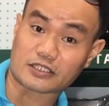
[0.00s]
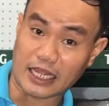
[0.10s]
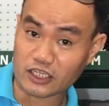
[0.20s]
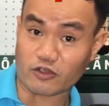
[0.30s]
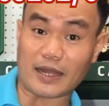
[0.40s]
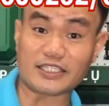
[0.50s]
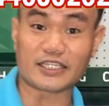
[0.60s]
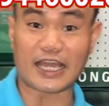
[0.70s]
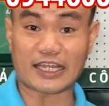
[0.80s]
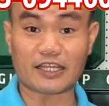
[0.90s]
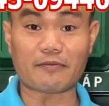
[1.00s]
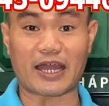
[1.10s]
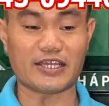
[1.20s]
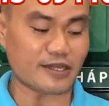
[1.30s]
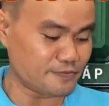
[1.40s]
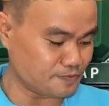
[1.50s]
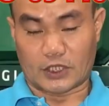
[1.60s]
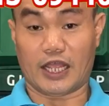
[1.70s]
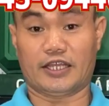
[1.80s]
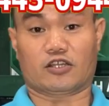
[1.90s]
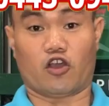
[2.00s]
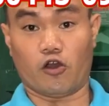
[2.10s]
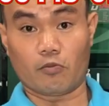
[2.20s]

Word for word: test cho quán chị nghe tiếng máy nhá đây có